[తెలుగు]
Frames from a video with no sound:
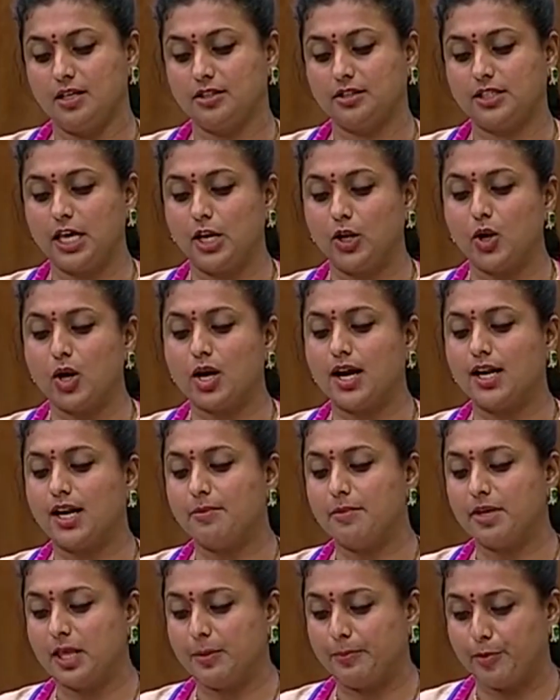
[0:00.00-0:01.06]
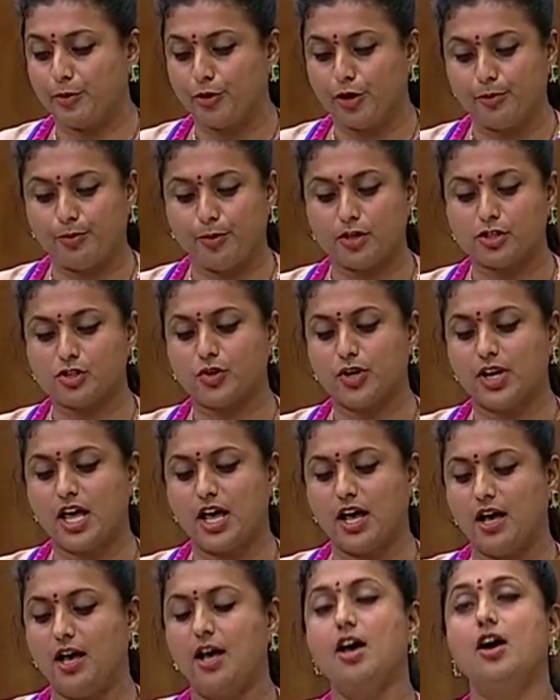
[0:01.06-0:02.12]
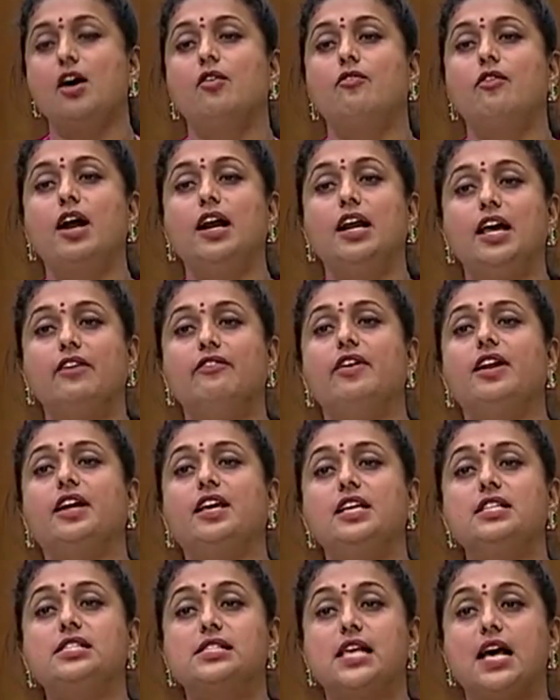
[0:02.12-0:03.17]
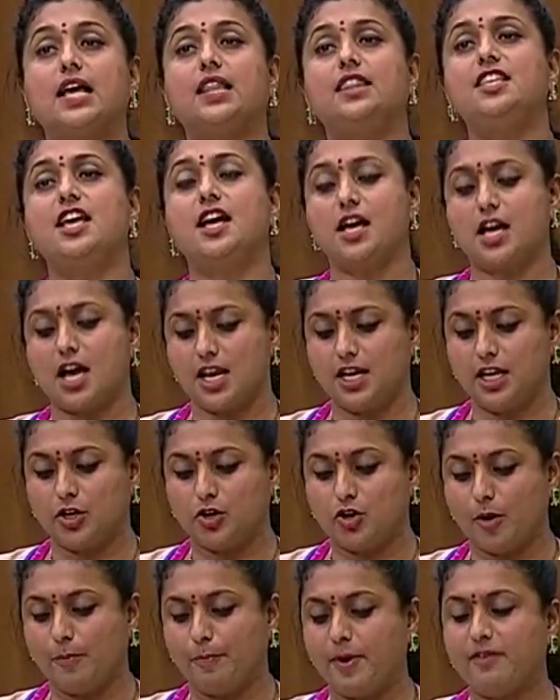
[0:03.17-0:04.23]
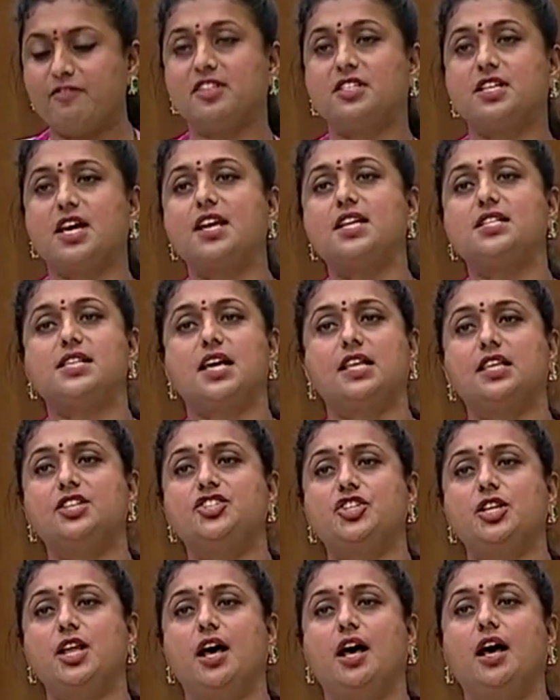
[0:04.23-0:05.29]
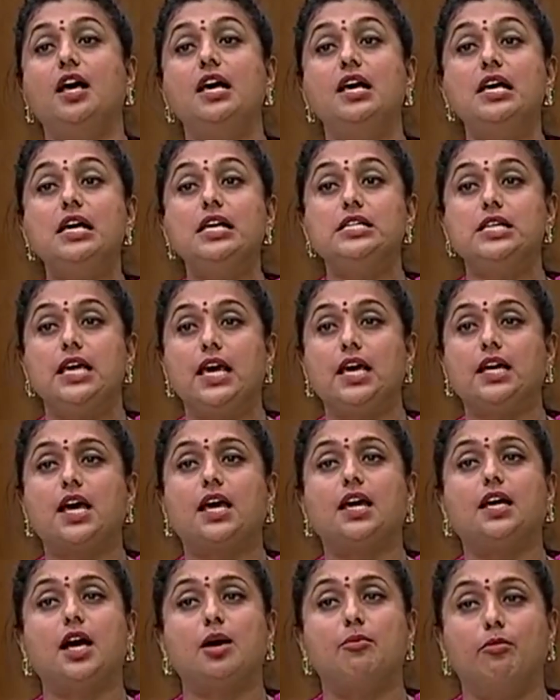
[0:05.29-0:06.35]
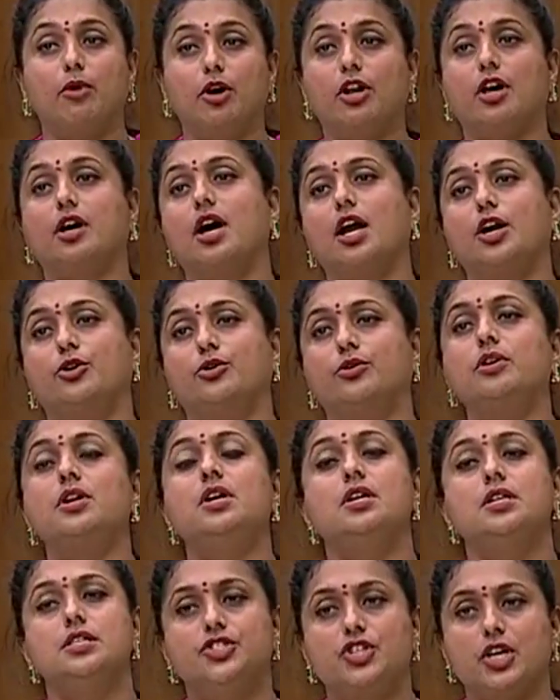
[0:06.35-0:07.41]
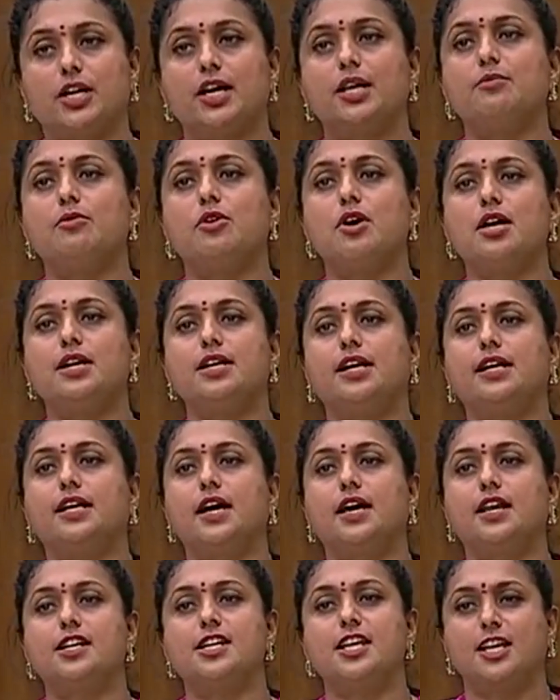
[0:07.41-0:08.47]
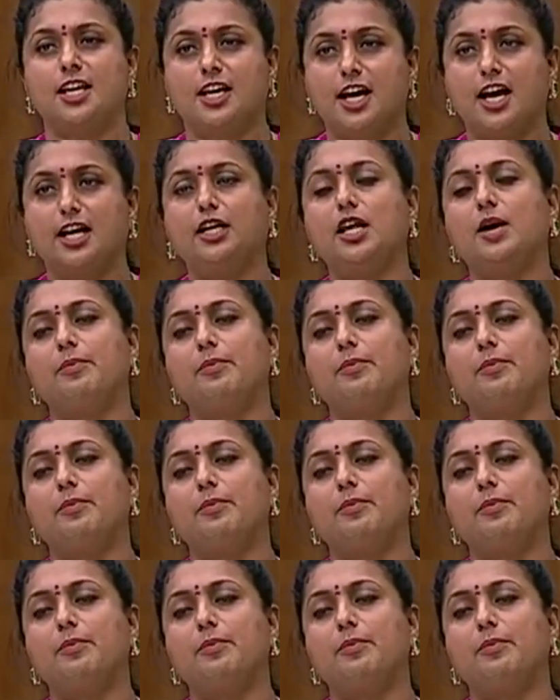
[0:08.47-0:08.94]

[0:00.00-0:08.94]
తెలుగు గడ్డ మీద పురుడు పోసుకున్న వాళ్ళెవరికీ సాధ్యం కాని గొప్ప విజయాన్ని సాధించిన ఏకైక మొనగాడు జగన్మోహన్ రెడ్డి గారిని నేను గంటా